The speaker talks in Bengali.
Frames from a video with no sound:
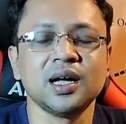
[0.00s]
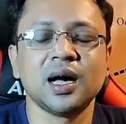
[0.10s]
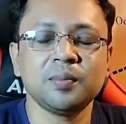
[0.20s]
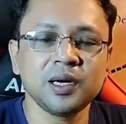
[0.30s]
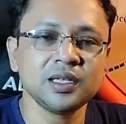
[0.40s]

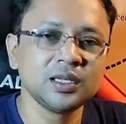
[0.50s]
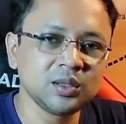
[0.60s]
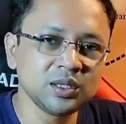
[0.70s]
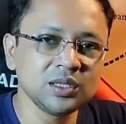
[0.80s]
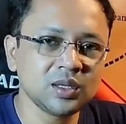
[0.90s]
আপনারা
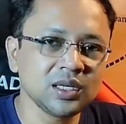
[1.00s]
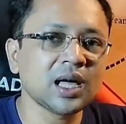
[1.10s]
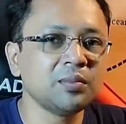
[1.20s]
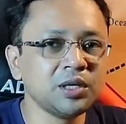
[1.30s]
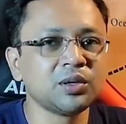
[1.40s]
দীর্ঘদিন ধরে
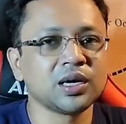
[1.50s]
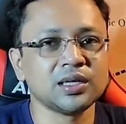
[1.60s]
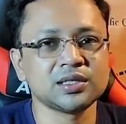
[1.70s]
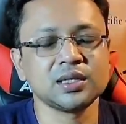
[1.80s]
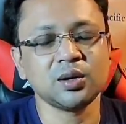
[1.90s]
দাবি করে
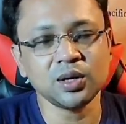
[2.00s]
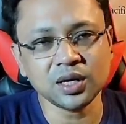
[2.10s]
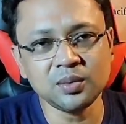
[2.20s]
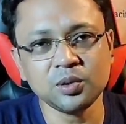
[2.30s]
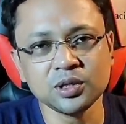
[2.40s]
আসছেন
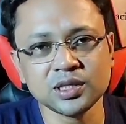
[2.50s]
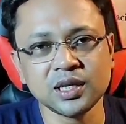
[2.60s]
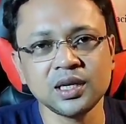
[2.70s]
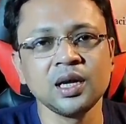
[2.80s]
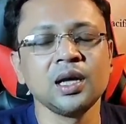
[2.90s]
অনেকেই
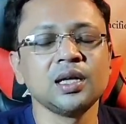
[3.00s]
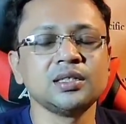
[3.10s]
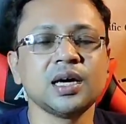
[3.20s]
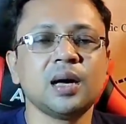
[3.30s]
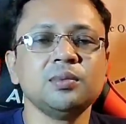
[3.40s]
বলছেন
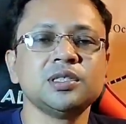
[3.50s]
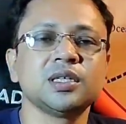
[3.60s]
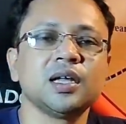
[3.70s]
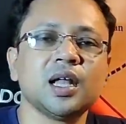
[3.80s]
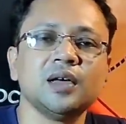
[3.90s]
যে আমি
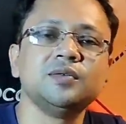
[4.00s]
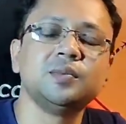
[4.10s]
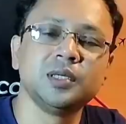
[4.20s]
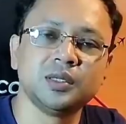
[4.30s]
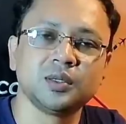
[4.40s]
যাতে লাইভ
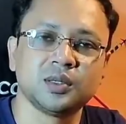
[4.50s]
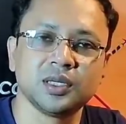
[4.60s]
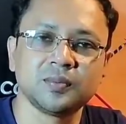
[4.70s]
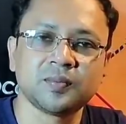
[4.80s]
ভিডিও করি